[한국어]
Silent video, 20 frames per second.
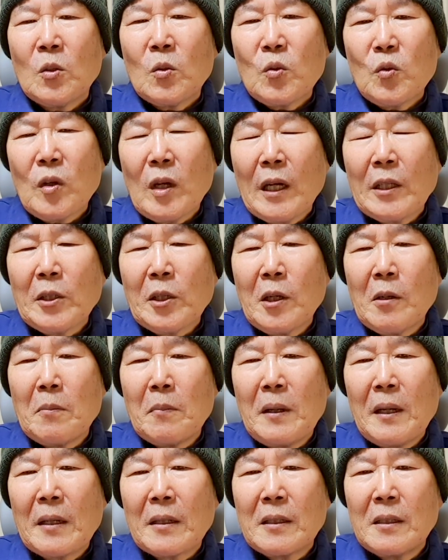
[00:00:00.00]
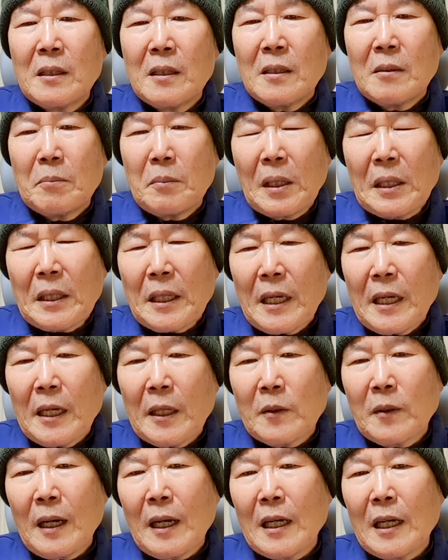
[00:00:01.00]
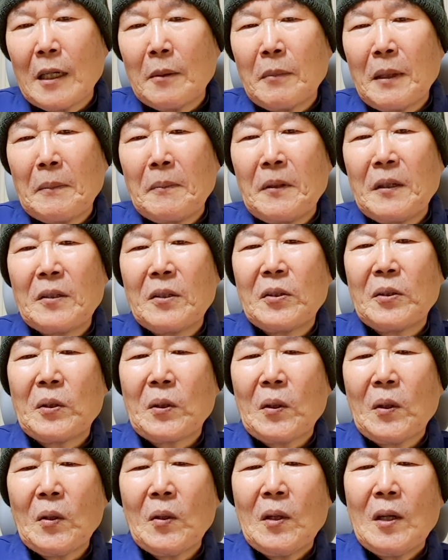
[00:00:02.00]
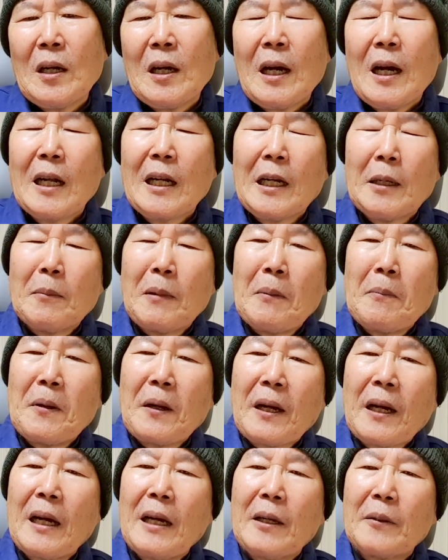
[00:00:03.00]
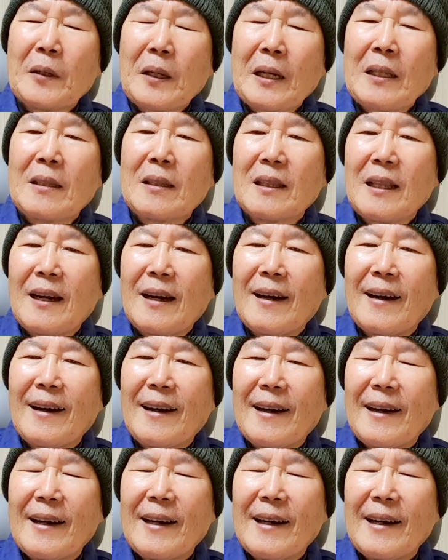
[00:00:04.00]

귀한 열매를 몇 개라도 하나님 앞에 드리고 하나님 앞에 가야 되겠다